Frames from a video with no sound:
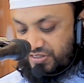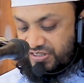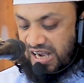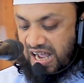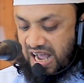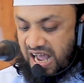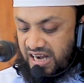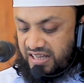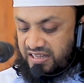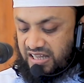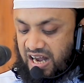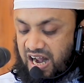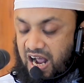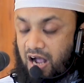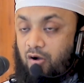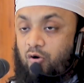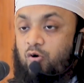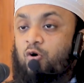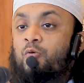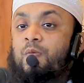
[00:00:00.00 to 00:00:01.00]
যার দ্বারা
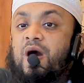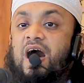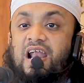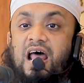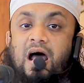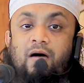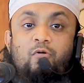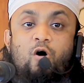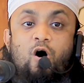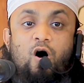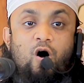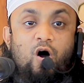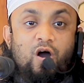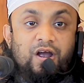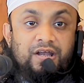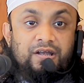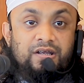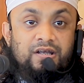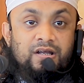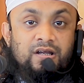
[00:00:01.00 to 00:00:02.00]
ক্ষমা লাভ
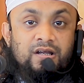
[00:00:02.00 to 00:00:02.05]
হয়